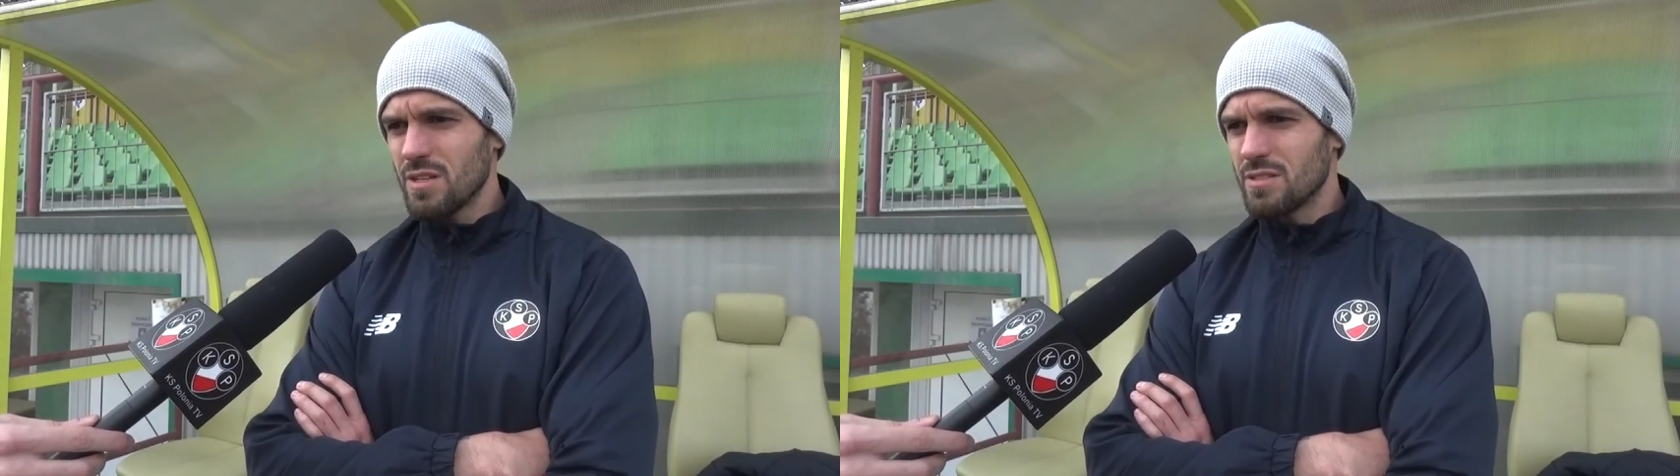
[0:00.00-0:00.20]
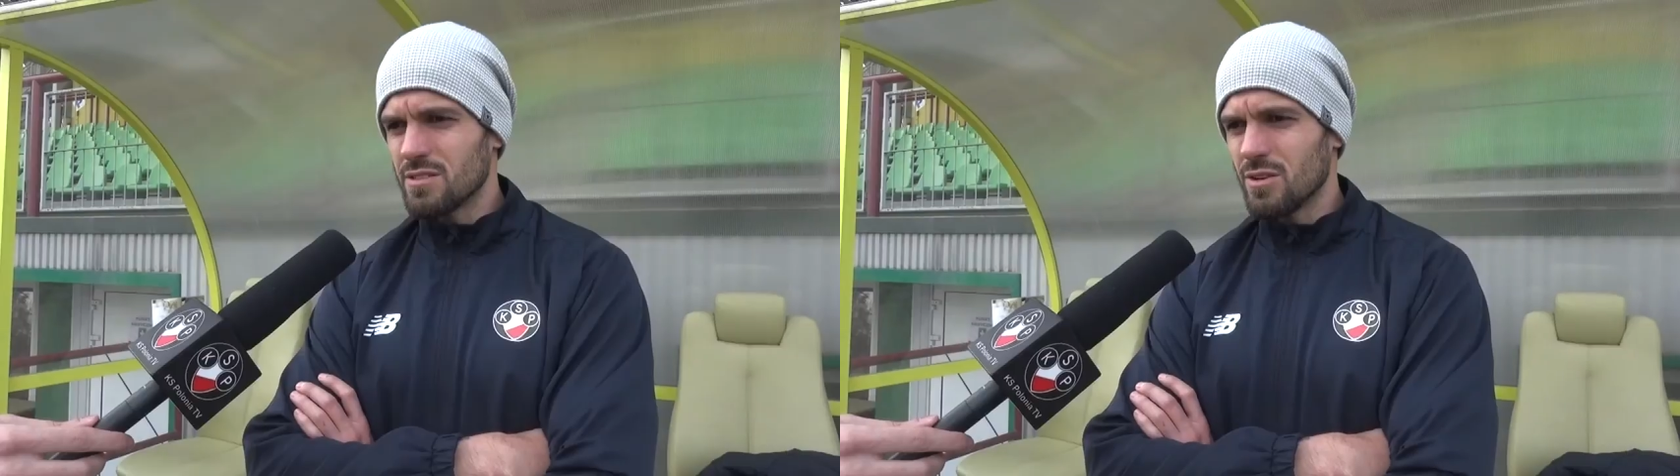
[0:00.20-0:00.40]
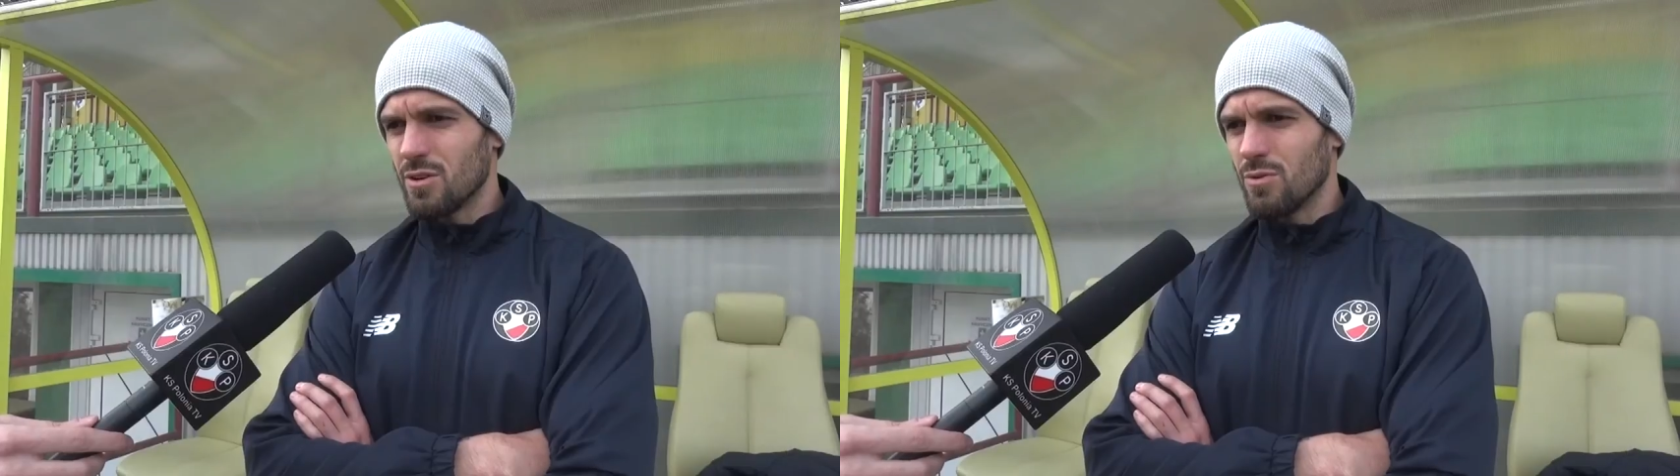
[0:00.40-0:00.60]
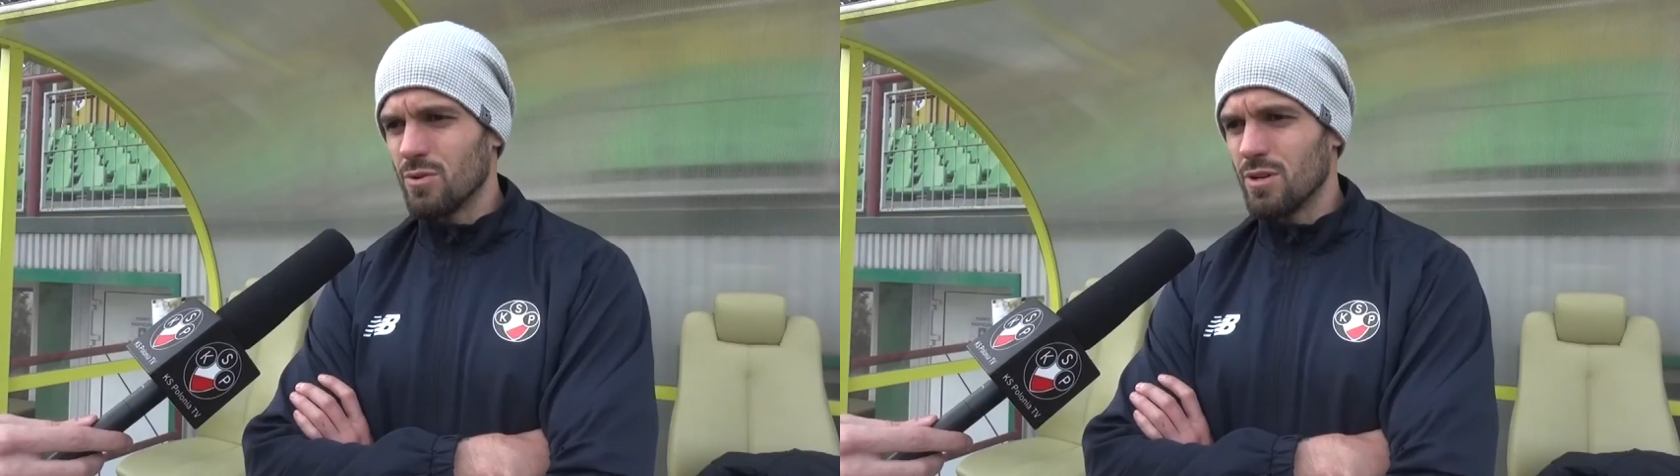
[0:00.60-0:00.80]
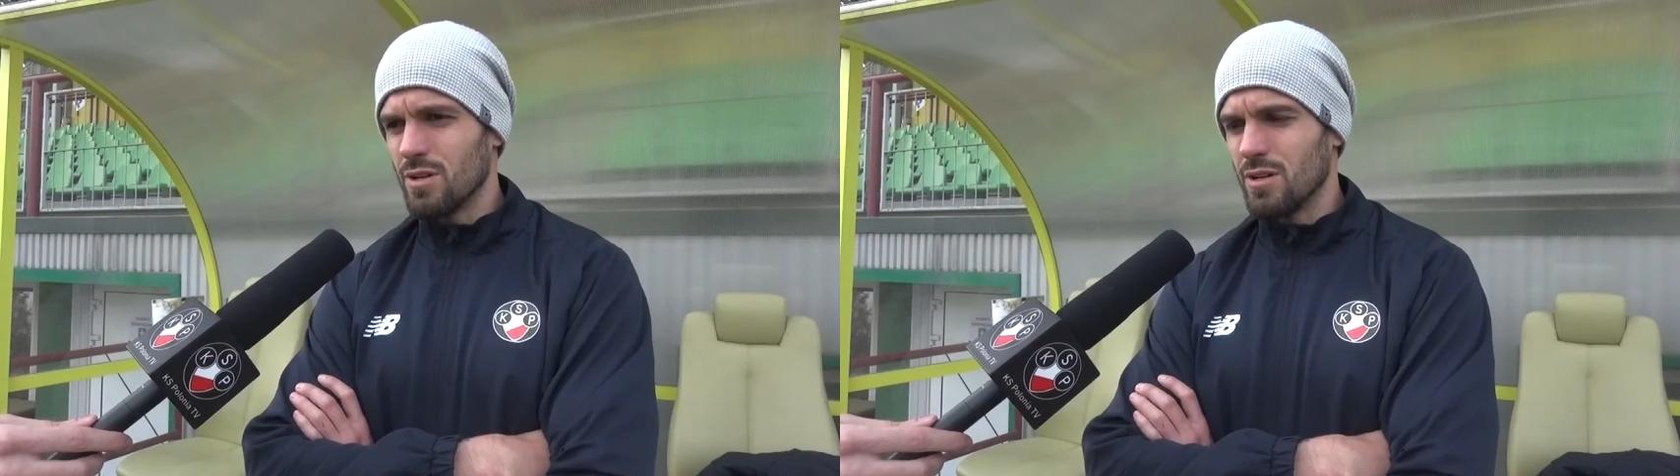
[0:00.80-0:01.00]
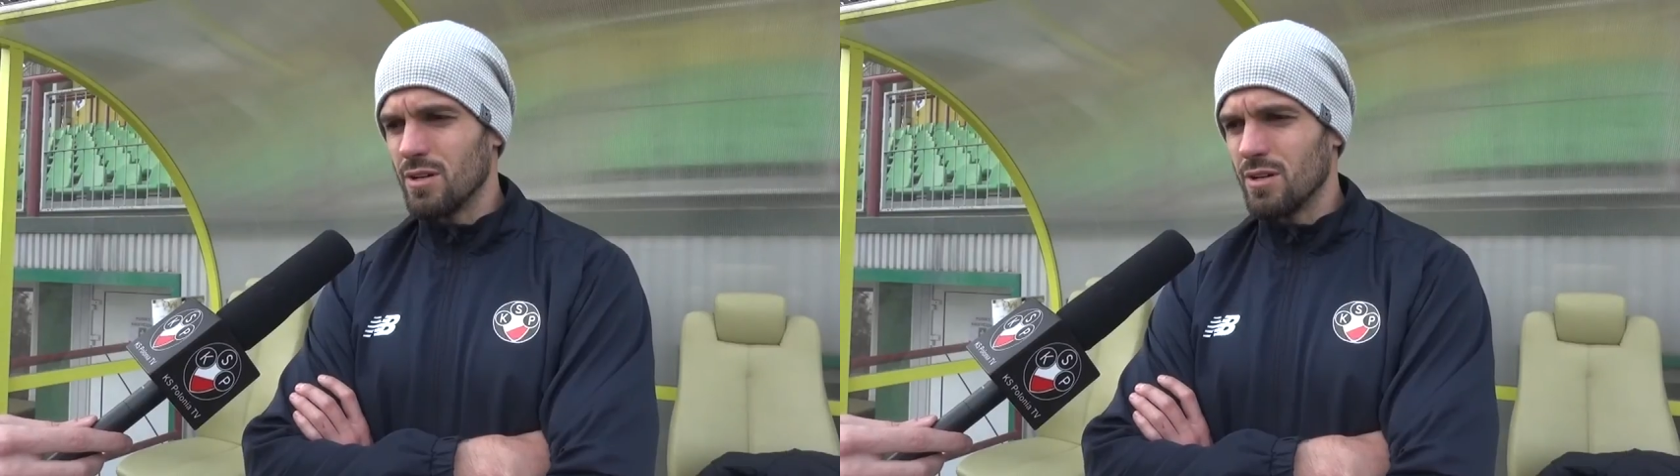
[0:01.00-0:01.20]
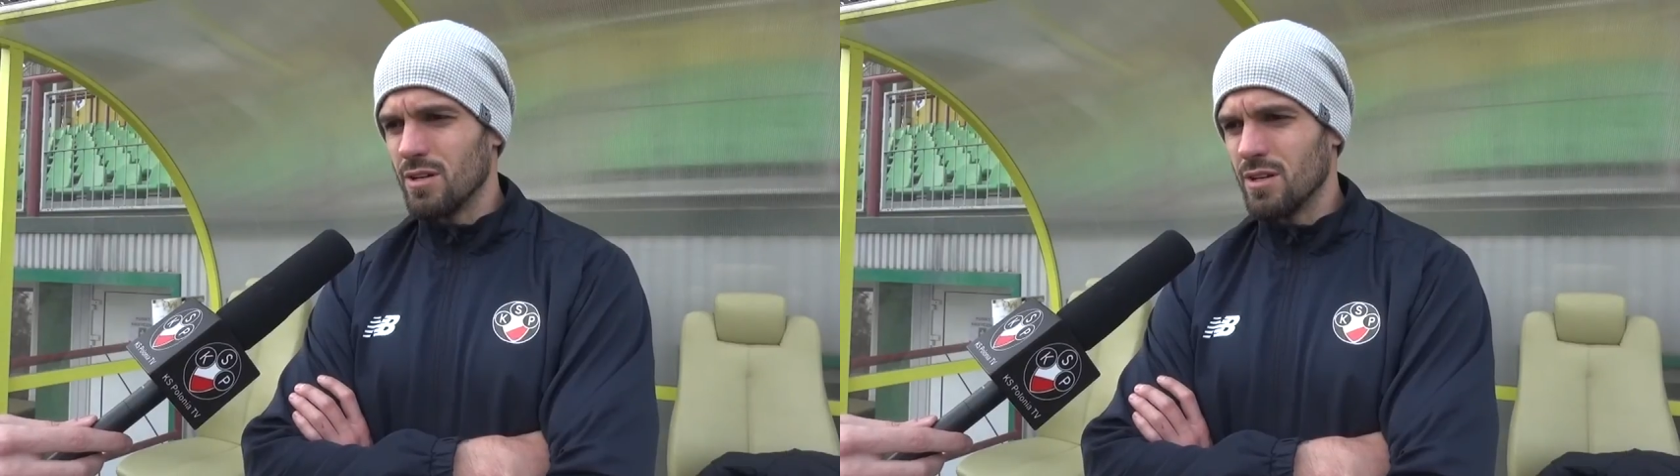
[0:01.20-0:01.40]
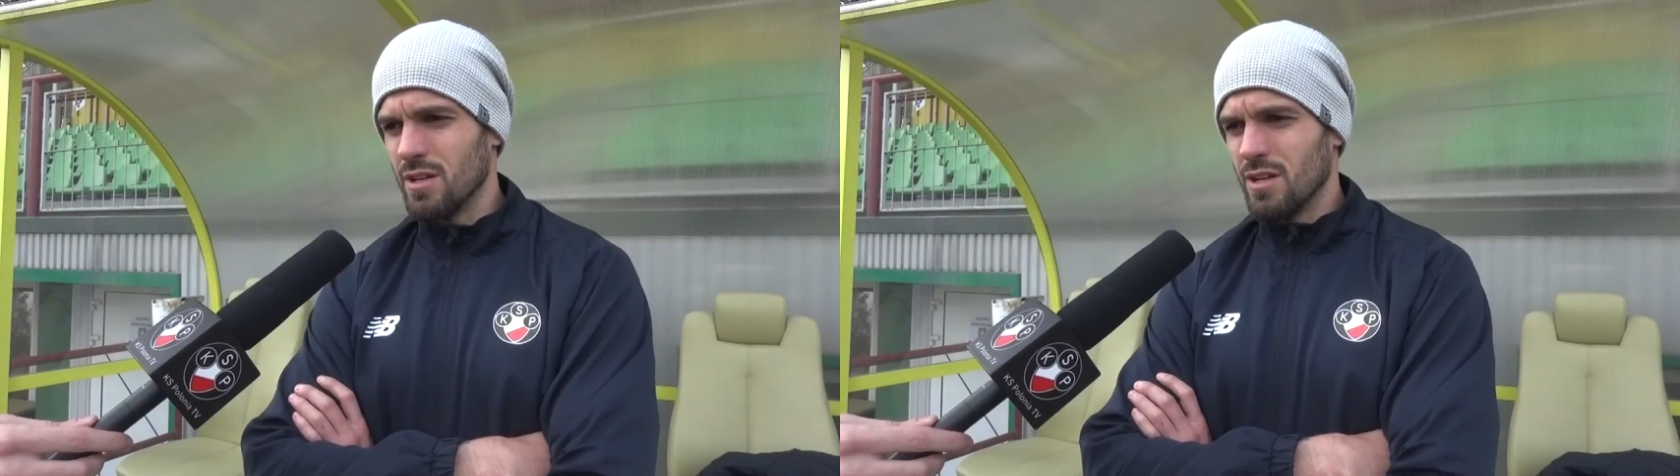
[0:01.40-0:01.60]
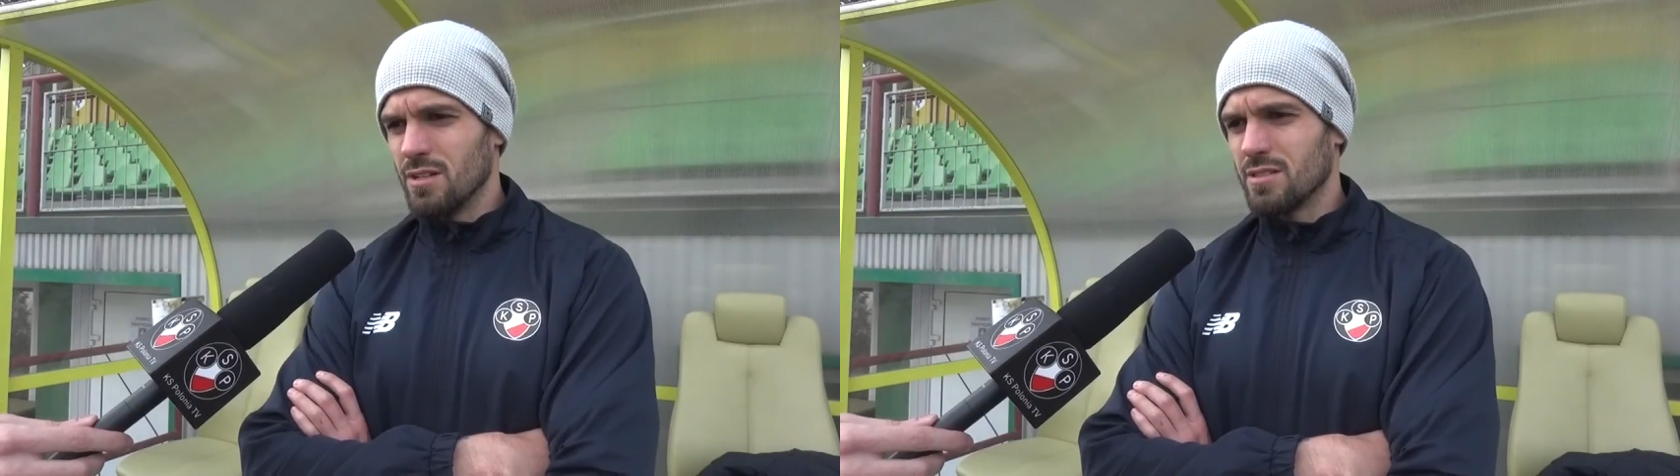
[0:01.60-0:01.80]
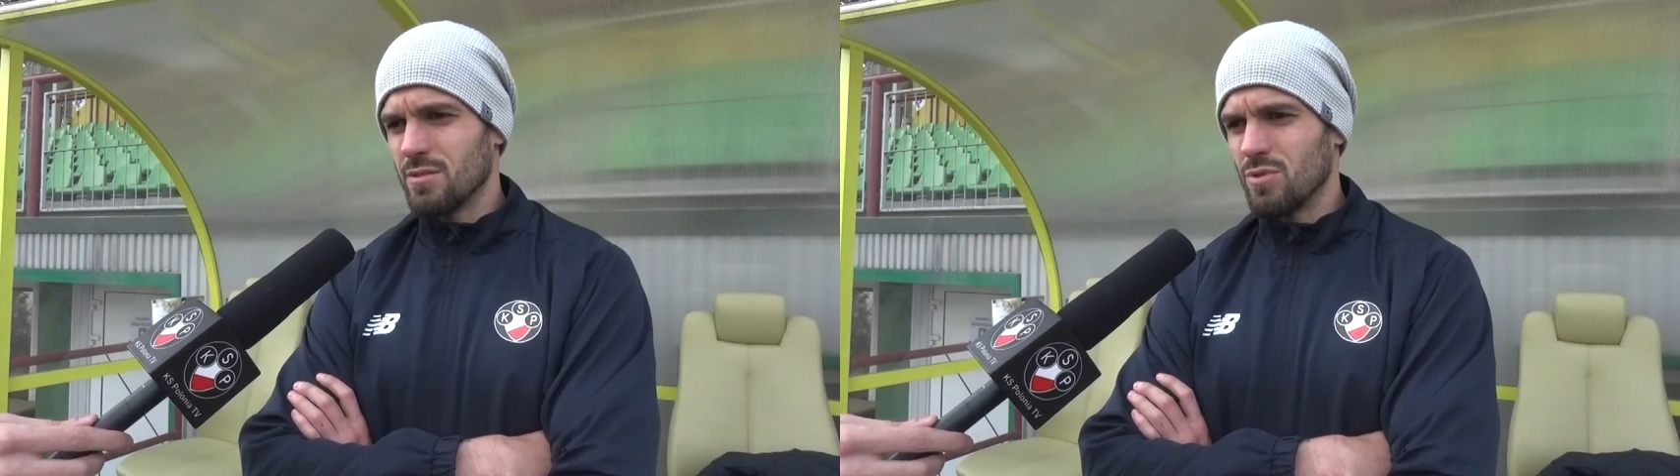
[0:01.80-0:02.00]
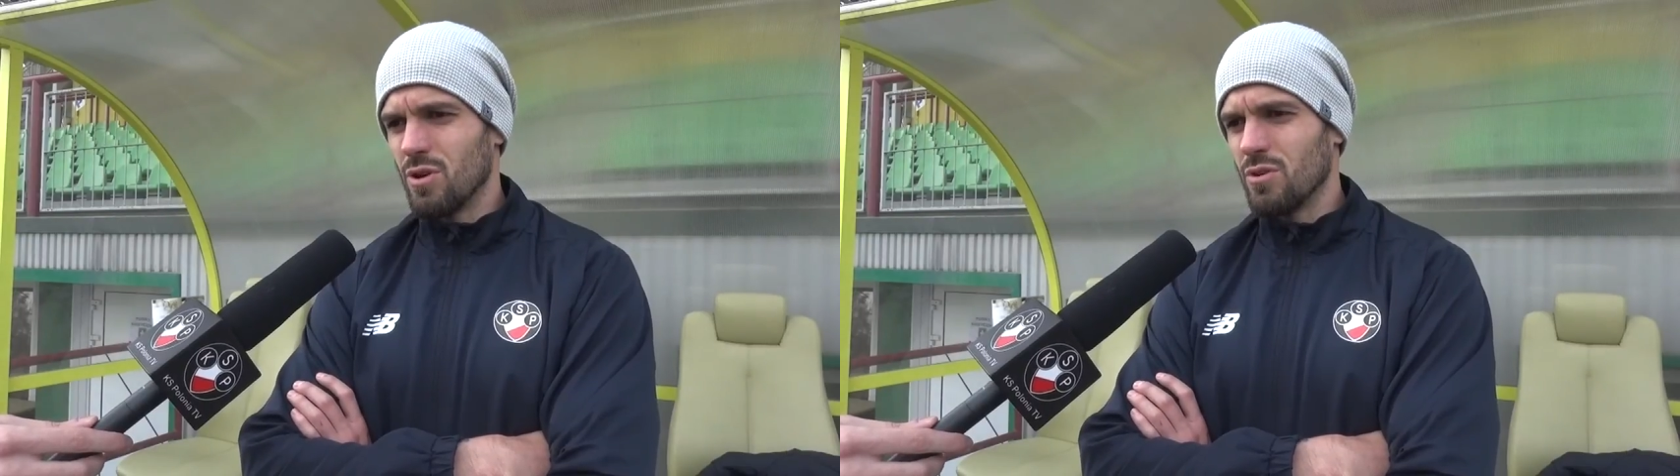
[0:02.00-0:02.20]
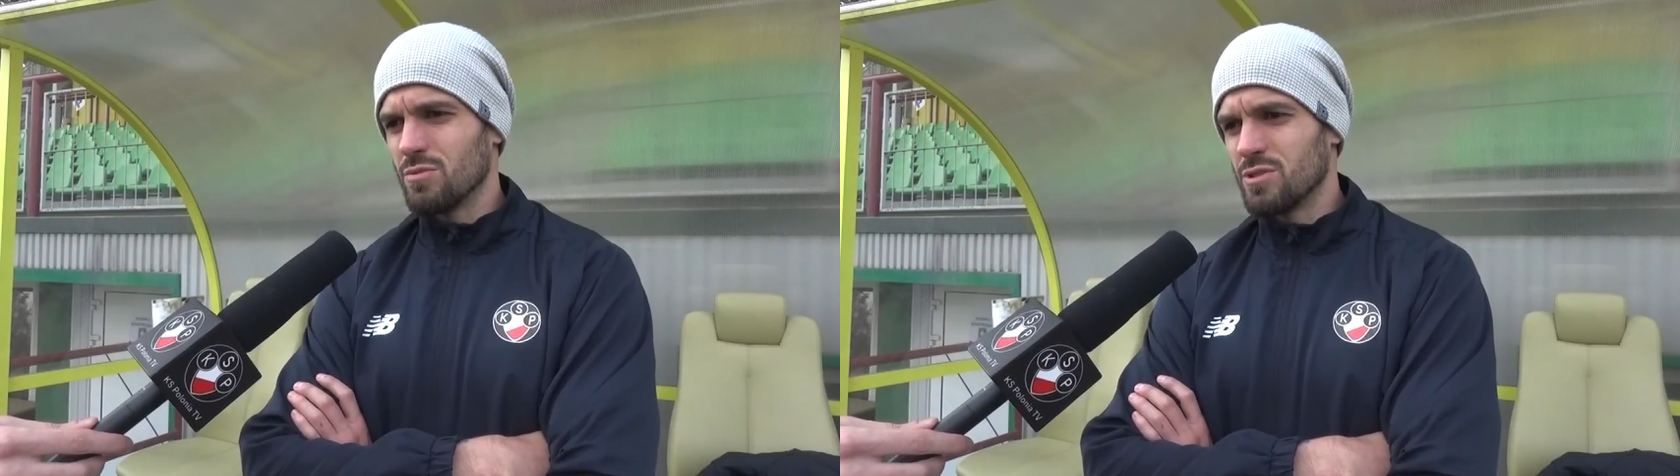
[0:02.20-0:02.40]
z tą... E, z tym dołem,